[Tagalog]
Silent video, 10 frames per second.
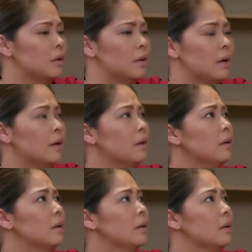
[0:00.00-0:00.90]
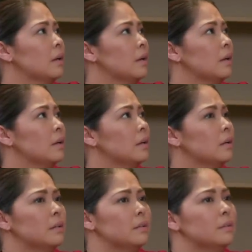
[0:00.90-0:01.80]
Ah,
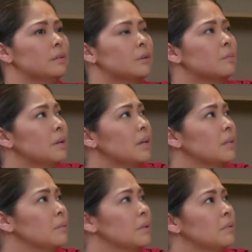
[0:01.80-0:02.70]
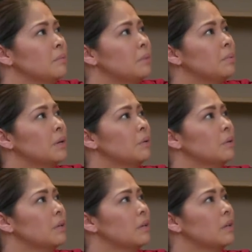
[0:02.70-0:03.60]
eh, normal lang naman yung BP
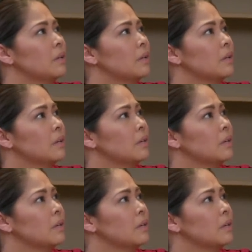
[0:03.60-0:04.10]
ko eh. Baka may